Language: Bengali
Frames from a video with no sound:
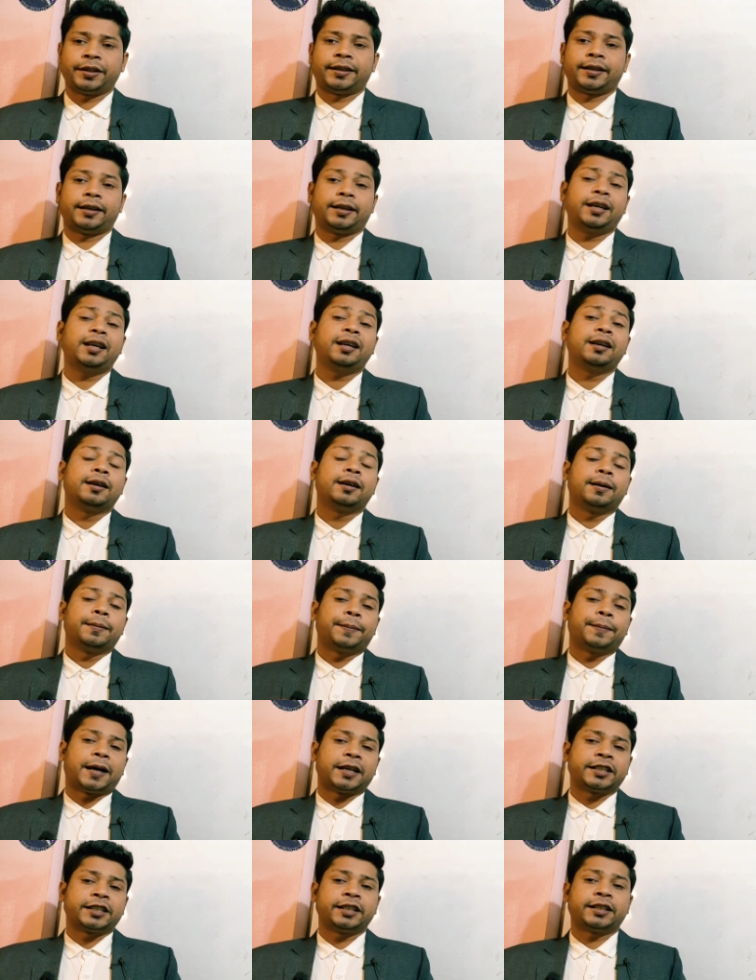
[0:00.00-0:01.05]
পেতে
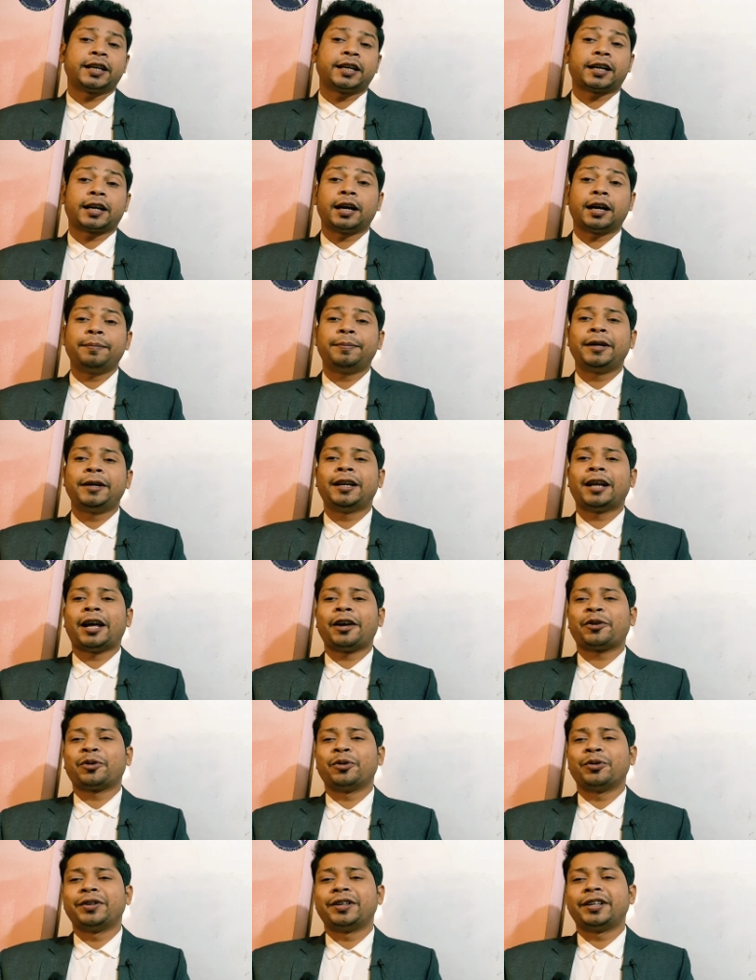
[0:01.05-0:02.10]
পাশে থাকা বেল
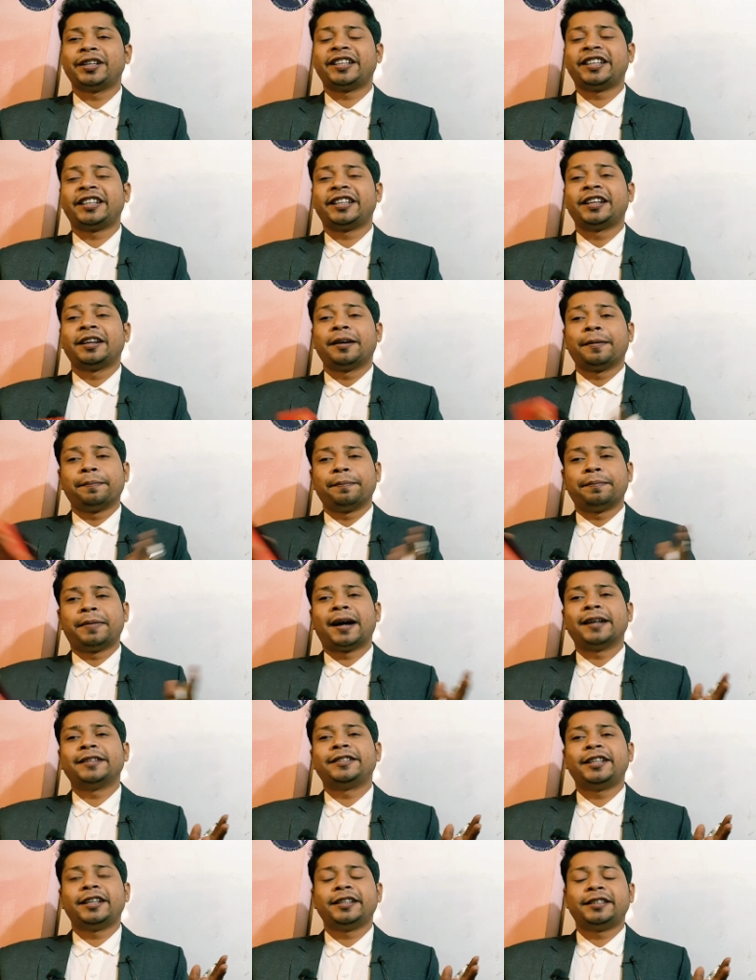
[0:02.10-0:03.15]
আইকনটি
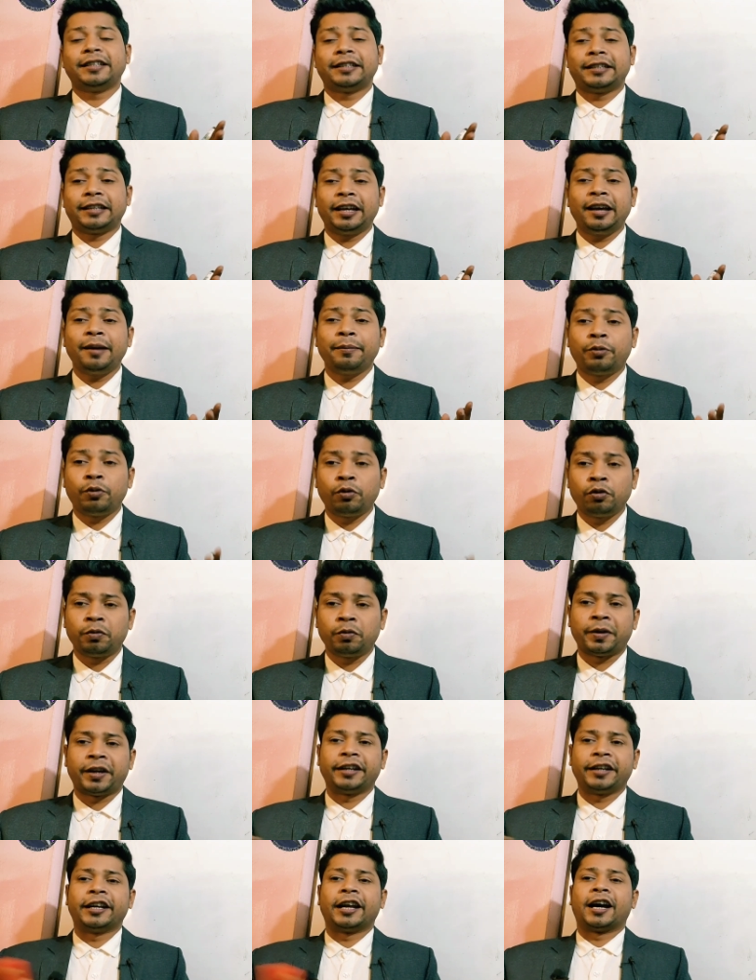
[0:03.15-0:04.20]
বাজিয়ে দিতে
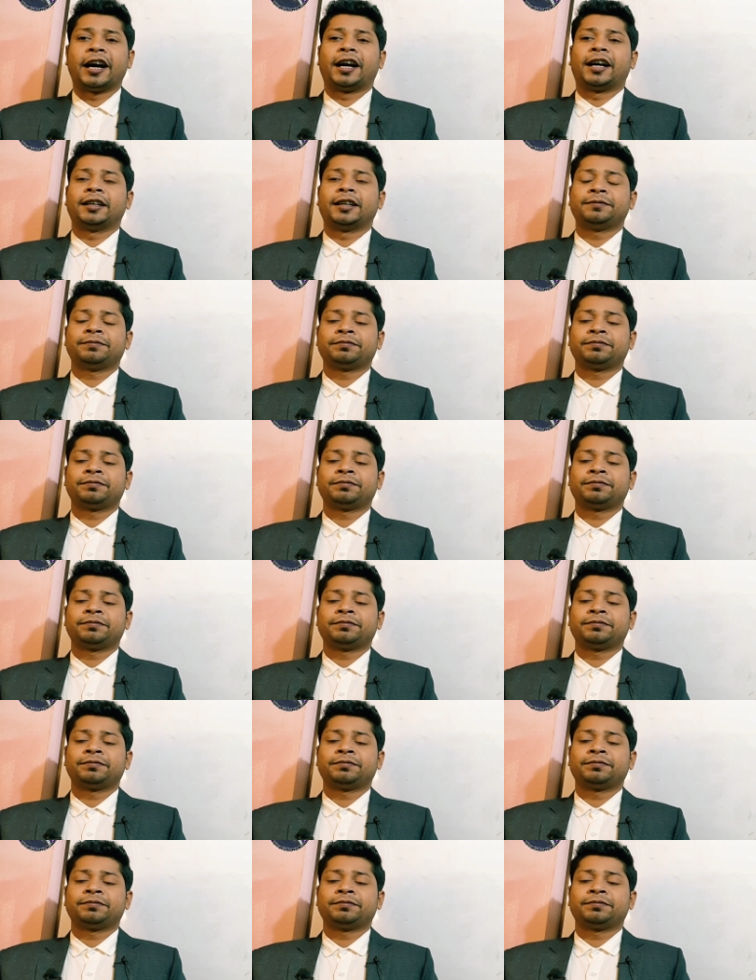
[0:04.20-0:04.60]
ভুলবেন না